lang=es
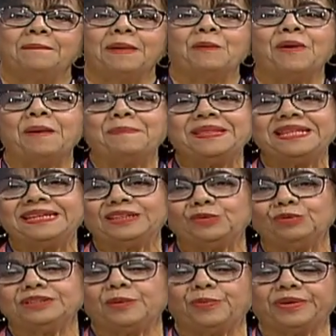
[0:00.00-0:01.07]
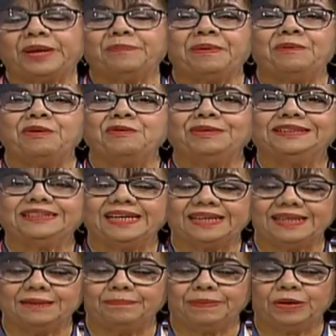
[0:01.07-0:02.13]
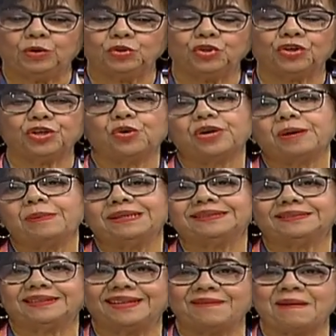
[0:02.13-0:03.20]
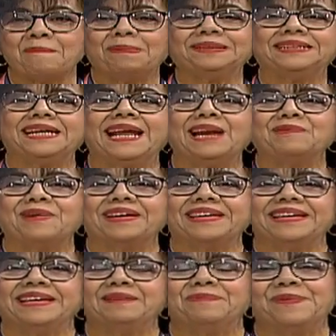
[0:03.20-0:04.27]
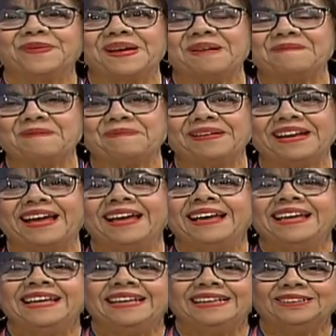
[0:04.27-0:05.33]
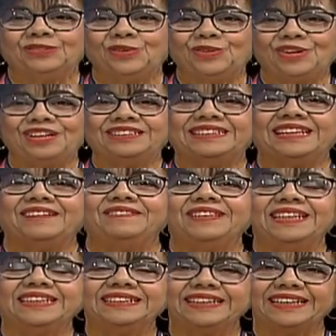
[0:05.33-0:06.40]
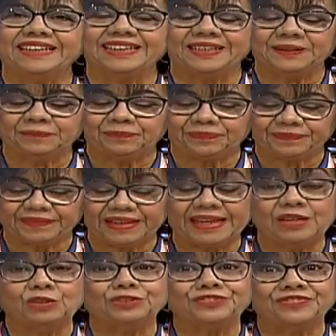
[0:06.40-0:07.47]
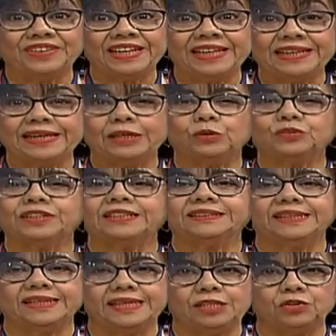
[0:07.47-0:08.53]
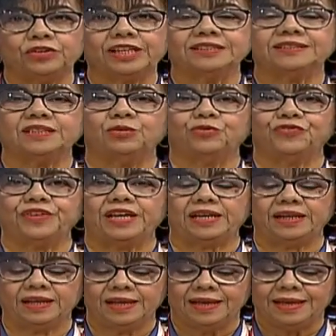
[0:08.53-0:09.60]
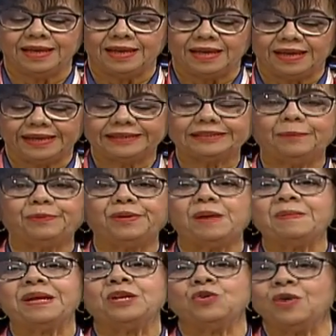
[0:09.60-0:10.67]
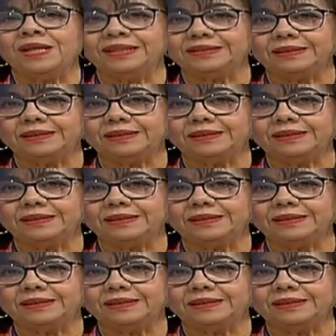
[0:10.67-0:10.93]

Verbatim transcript: Vamos a pedir excusa porque Pablo no está aquí, pero yo creo que va, a pasar algo aquí en el programa para todos los televidentes que, que nos ven, que nos han seguido, que han sido fieles. Este programa no ha